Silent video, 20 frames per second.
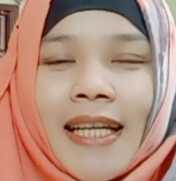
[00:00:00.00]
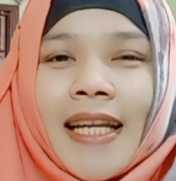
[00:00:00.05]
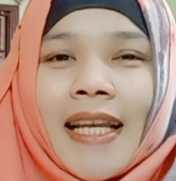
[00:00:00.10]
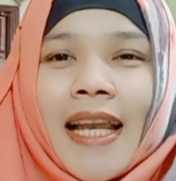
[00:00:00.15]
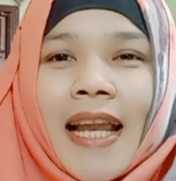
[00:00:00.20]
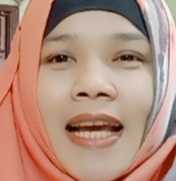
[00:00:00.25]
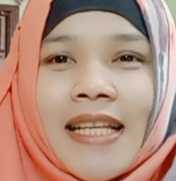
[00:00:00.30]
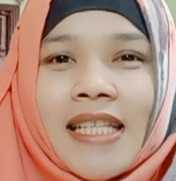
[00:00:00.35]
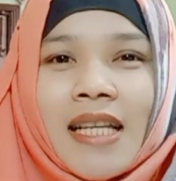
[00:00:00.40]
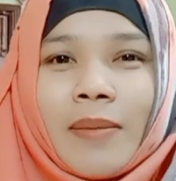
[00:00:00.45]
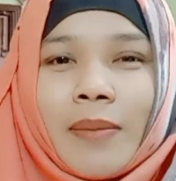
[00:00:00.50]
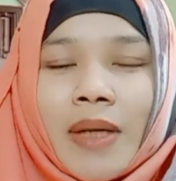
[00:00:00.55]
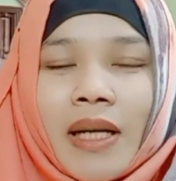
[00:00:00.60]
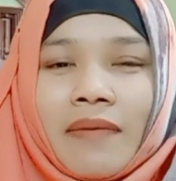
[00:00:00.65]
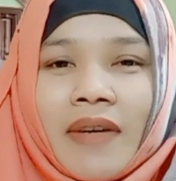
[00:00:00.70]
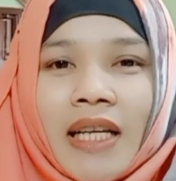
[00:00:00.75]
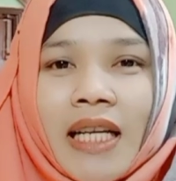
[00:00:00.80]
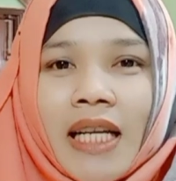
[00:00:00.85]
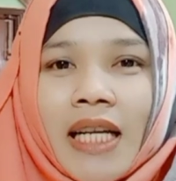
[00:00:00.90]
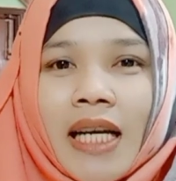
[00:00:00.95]
และสำหรับ
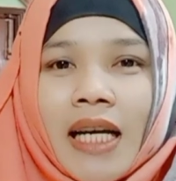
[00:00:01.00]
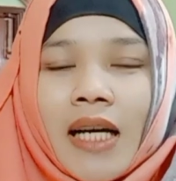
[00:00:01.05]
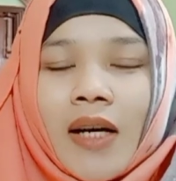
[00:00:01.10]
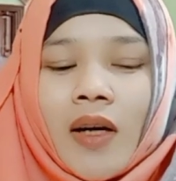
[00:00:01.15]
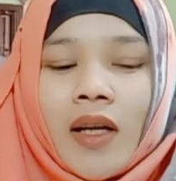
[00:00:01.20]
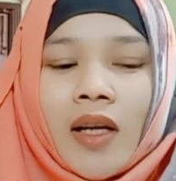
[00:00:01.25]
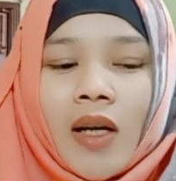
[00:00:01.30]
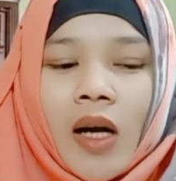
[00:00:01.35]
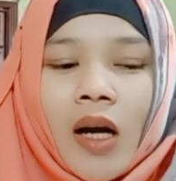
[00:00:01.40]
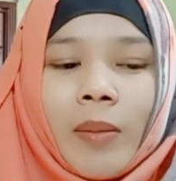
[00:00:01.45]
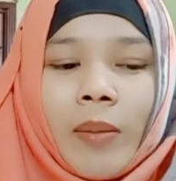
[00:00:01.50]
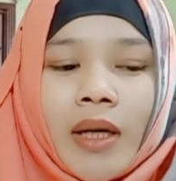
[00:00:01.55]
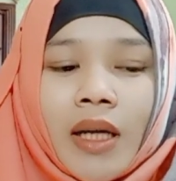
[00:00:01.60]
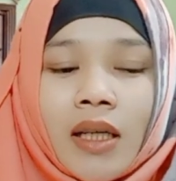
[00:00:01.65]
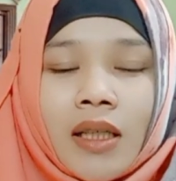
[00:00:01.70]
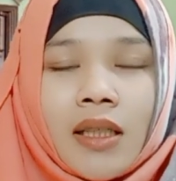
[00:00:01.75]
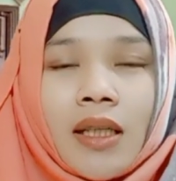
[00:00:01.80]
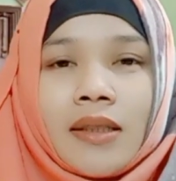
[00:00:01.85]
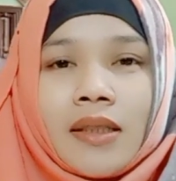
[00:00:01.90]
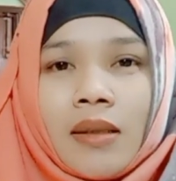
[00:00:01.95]
วันนี้นะคะขวัญก็มี
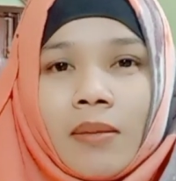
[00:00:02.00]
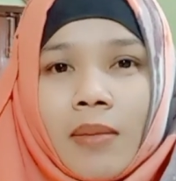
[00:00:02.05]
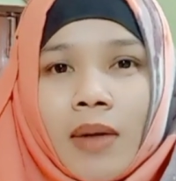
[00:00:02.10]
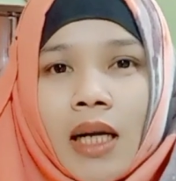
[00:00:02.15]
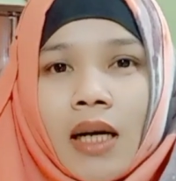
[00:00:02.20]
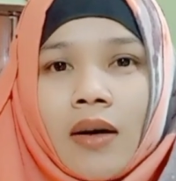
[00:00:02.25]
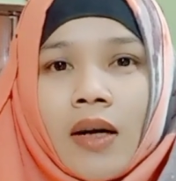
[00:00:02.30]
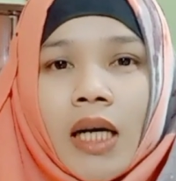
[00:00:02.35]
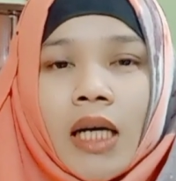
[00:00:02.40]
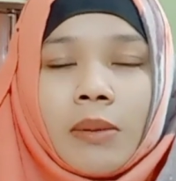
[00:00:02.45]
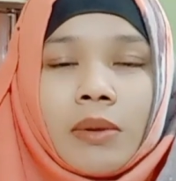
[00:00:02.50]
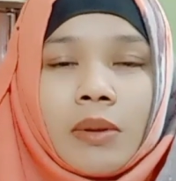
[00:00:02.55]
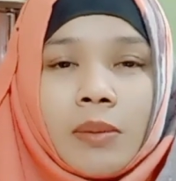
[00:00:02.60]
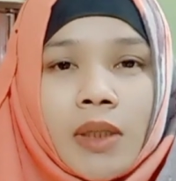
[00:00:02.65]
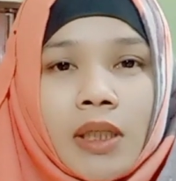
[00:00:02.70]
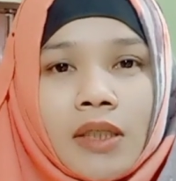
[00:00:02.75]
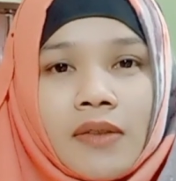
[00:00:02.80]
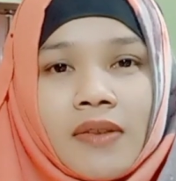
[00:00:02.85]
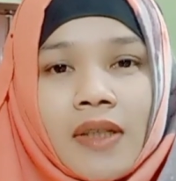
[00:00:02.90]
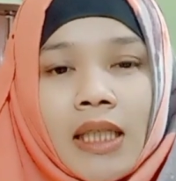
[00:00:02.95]
เรื่องจะมาเล่าให้
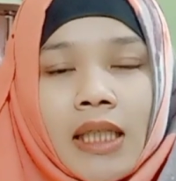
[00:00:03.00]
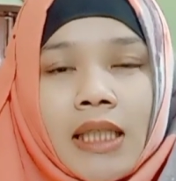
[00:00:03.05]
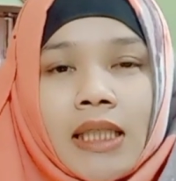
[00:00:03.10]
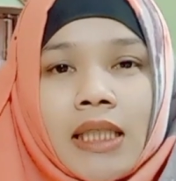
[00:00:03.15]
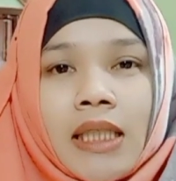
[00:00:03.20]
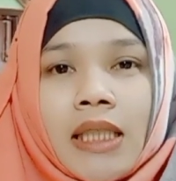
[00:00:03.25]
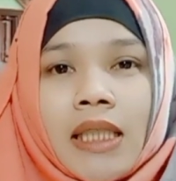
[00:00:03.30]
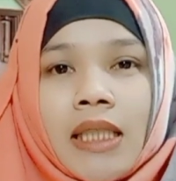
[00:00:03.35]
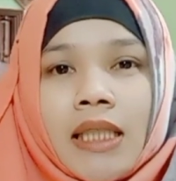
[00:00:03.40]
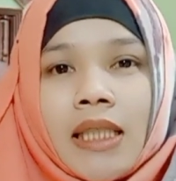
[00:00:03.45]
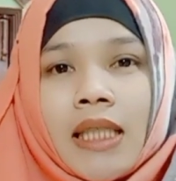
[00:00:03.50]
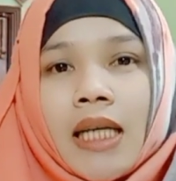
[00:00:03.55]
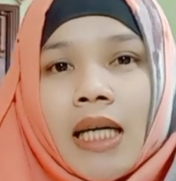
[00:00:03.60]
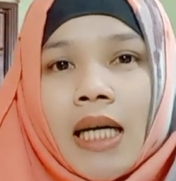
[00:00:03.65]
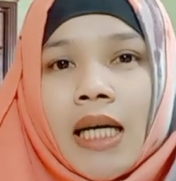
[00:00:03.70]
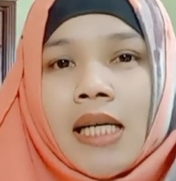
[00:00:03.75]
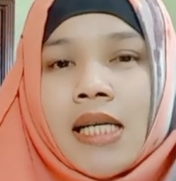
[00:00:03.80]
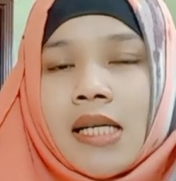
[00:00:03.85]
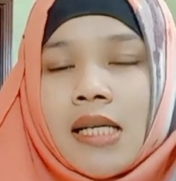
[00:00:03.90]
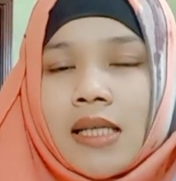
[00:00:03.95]
เพื่อนๆ ฟังอีกเช่นเคยนะคะ
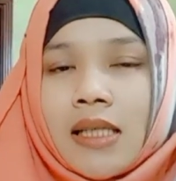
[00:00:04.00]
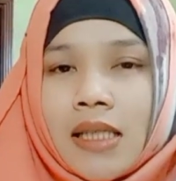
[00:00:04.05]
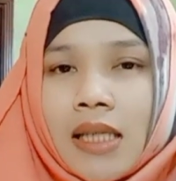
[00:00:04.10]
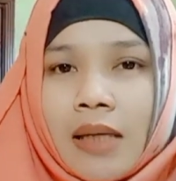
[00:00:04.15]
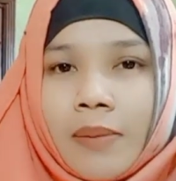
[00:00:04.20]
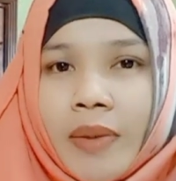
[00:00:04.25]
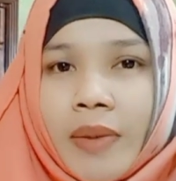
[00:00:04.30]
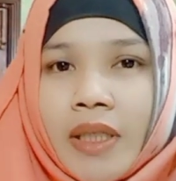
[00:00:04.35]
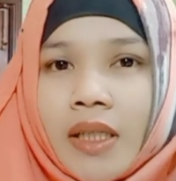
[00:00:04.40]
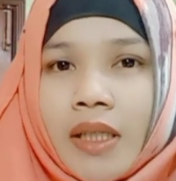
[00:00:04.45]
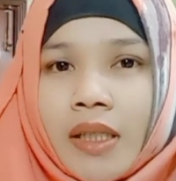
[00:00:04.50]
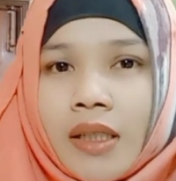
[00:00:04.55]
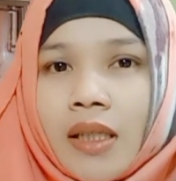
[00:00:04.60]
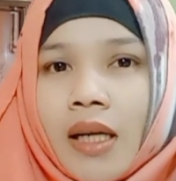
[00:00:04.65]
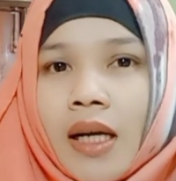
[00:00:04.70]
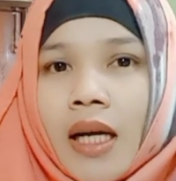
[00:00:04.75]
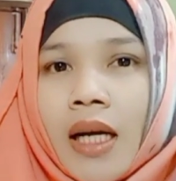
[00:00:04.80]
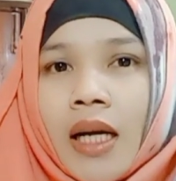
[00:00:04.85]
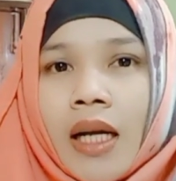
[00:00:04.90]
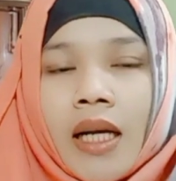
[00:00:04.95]
จะเป็นเรื่อง
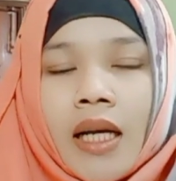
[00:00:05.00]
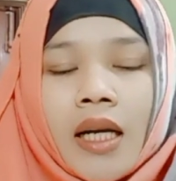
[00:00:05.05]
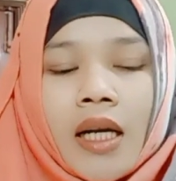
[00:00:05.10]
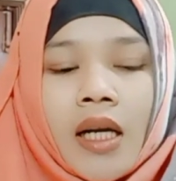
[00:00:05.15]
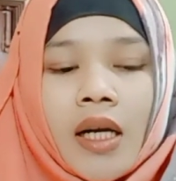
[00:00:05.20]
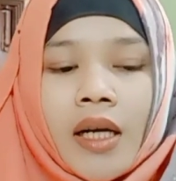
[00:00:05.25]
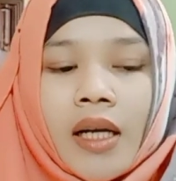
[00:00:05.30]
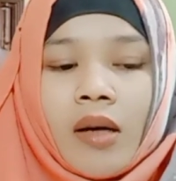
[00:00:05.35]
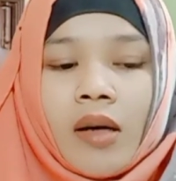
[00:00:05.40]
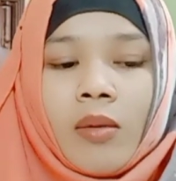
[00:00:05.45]
อะไรนั้นเรา